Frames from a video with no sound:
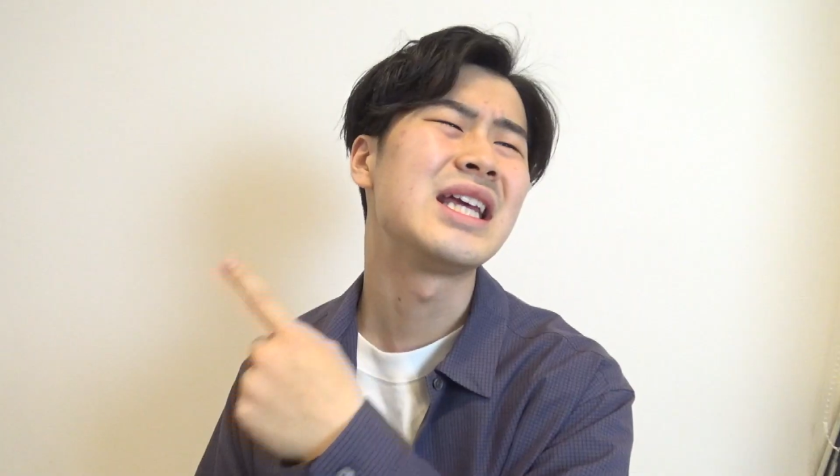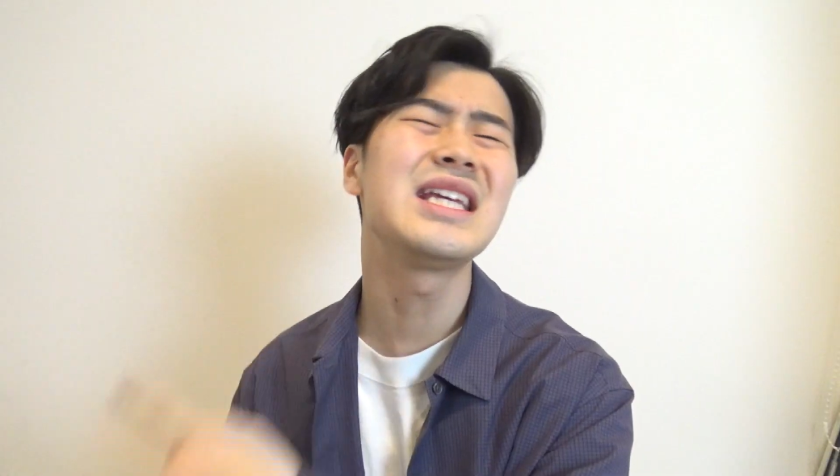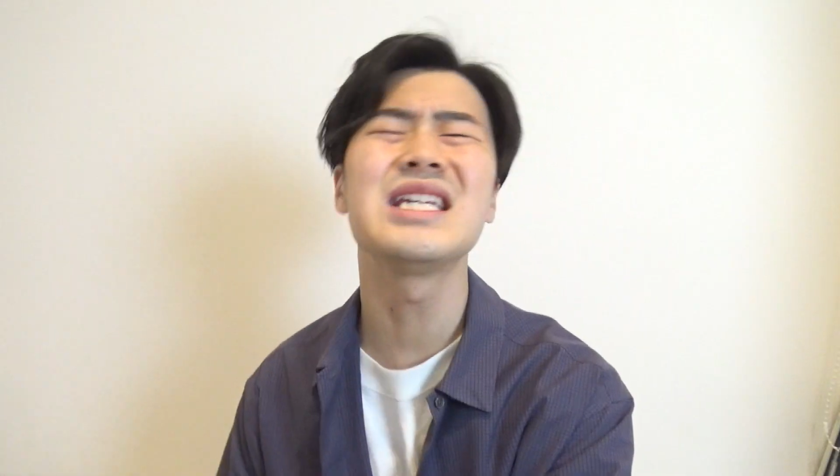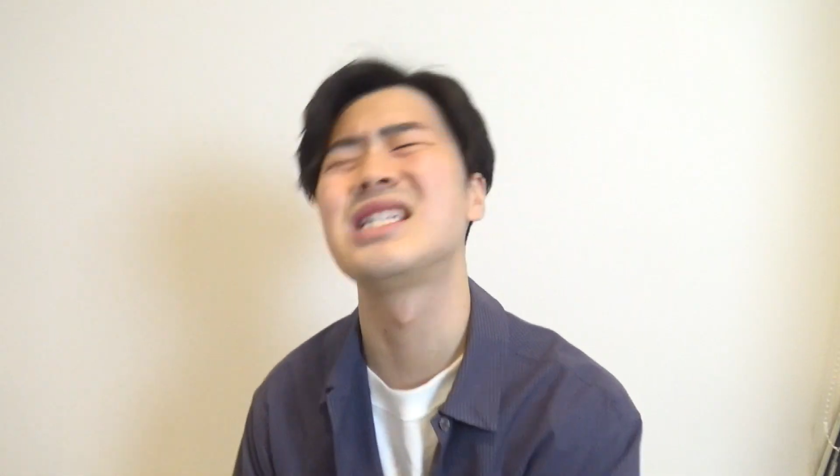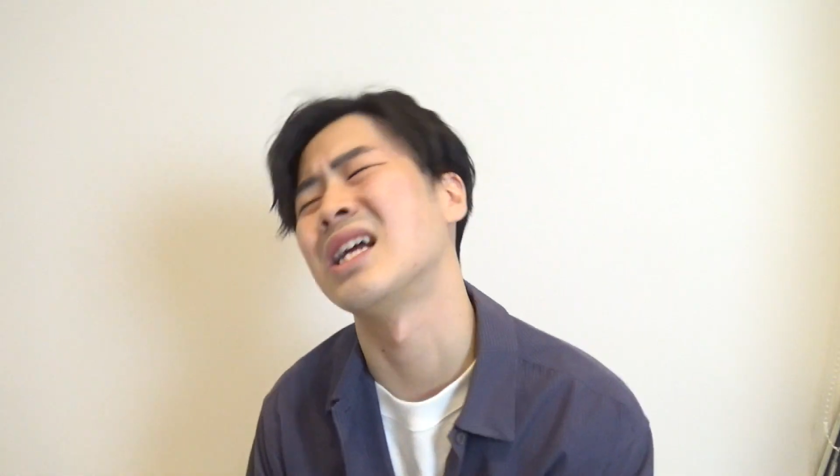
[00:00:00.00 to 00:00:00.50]
や、
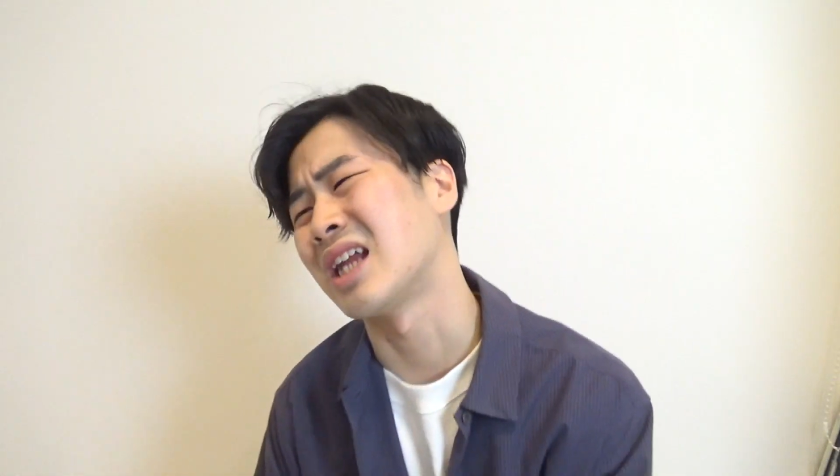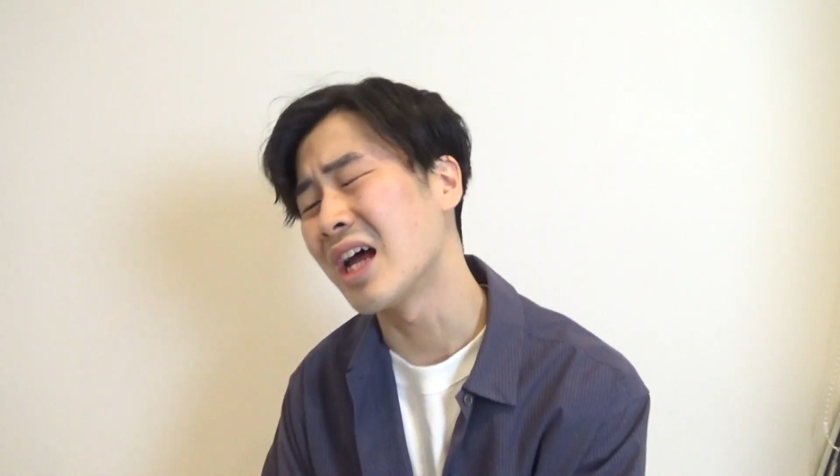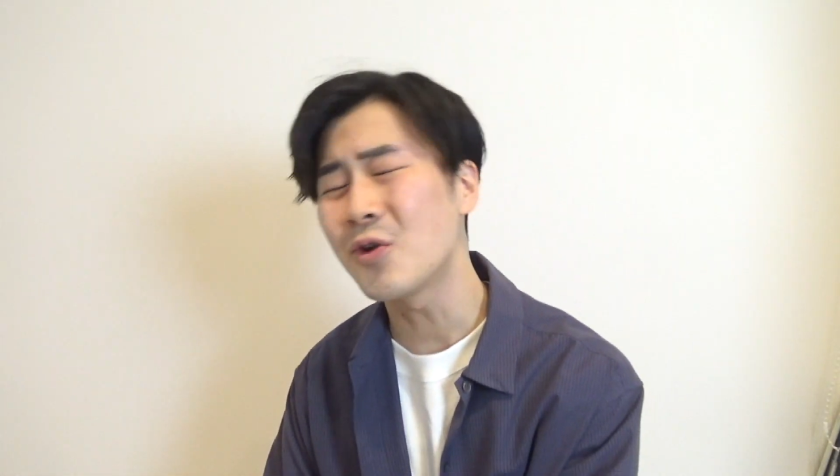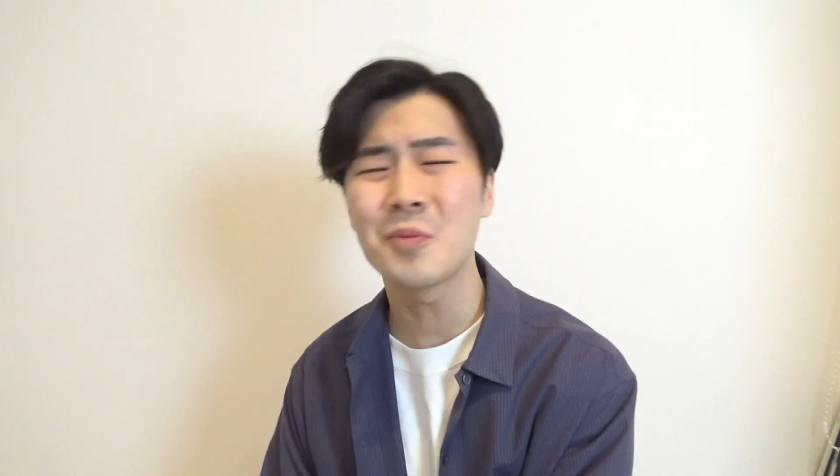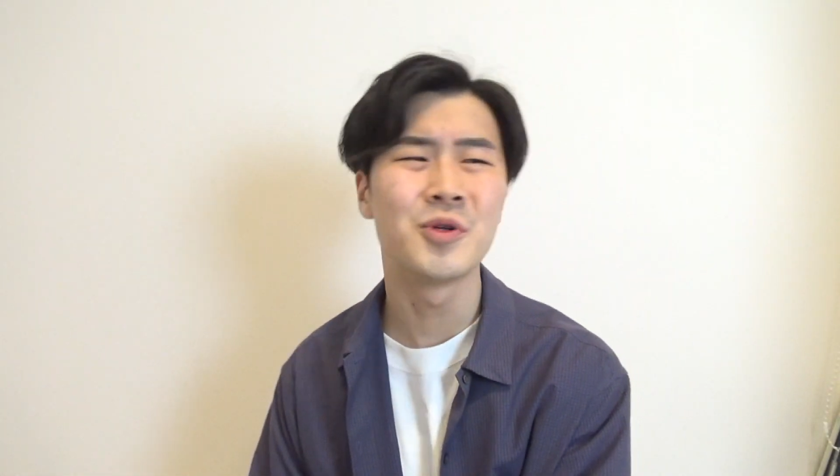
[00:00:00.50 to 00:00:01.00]
いいじゃん、
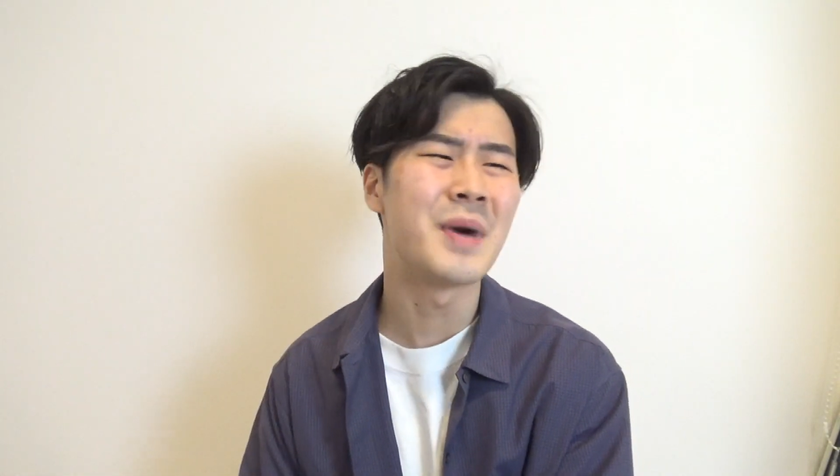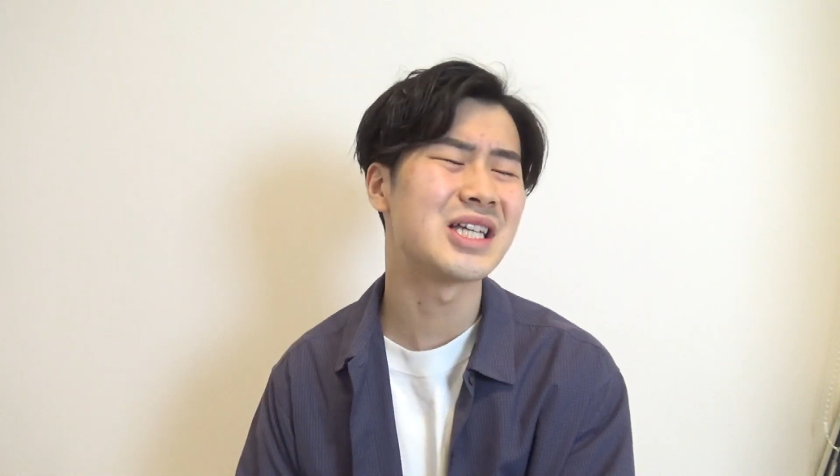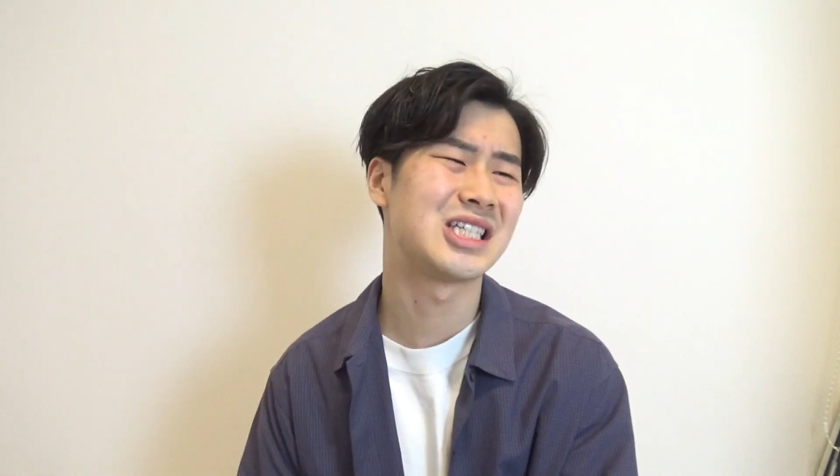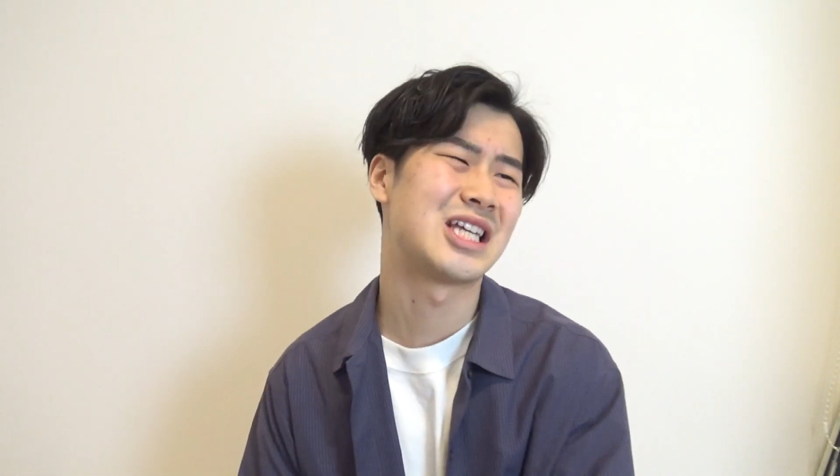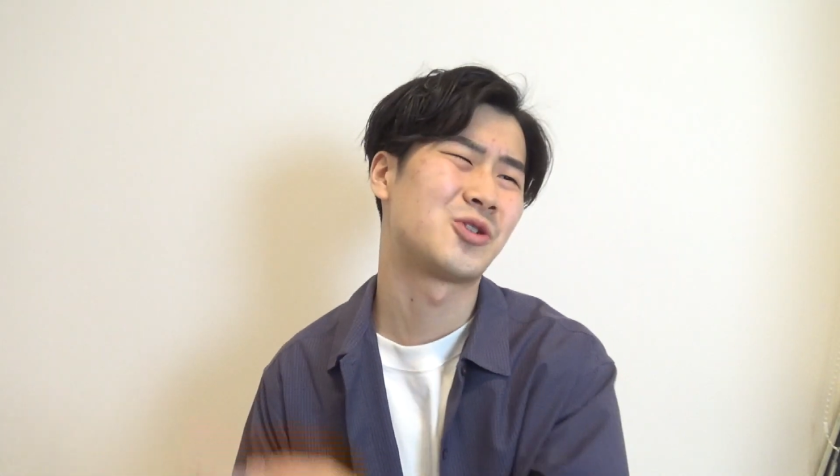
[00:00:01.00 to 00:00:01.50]
頼む
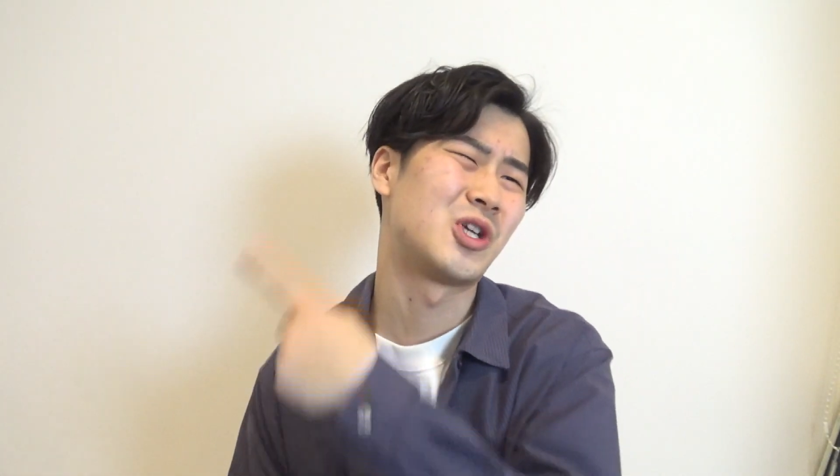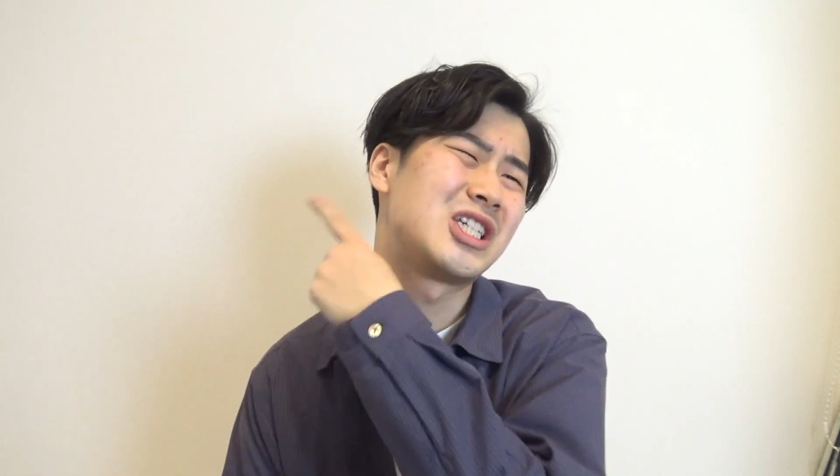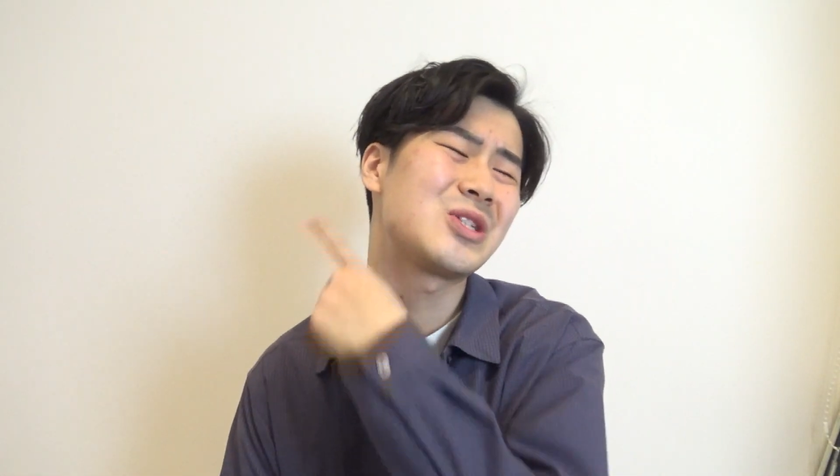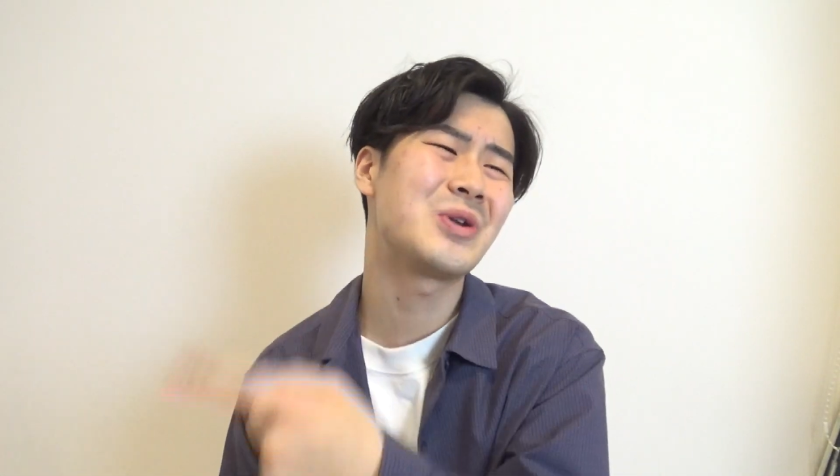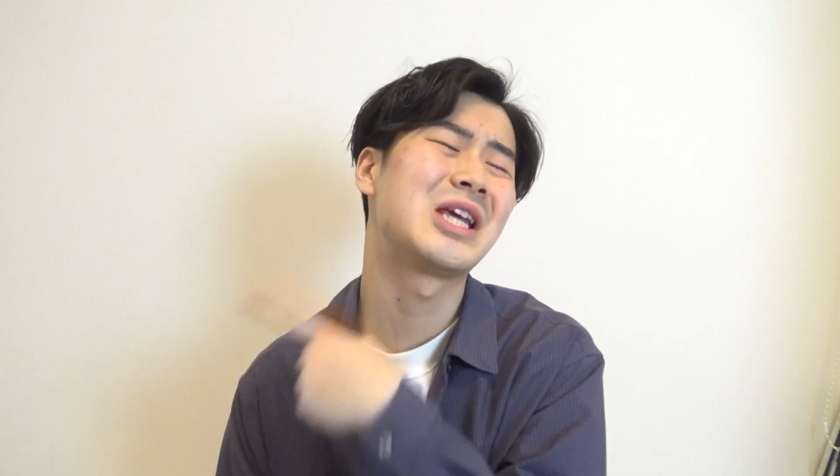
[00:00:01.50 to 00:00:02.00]
マジで、ちょっと一
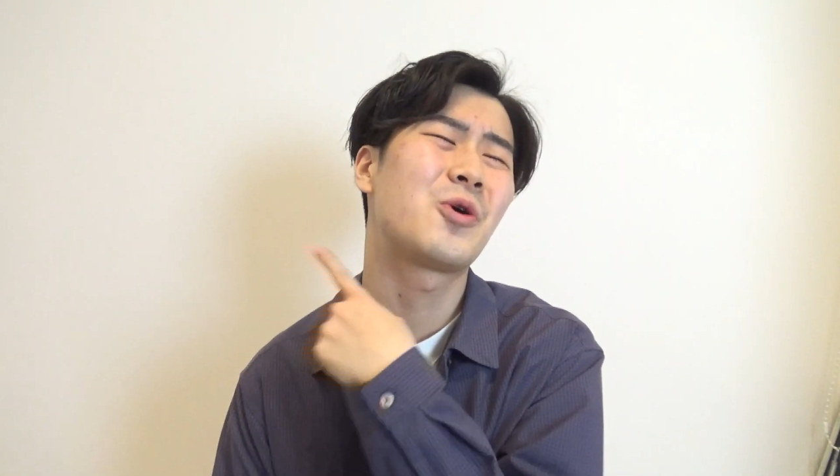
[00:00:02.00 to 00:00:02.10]
緒に行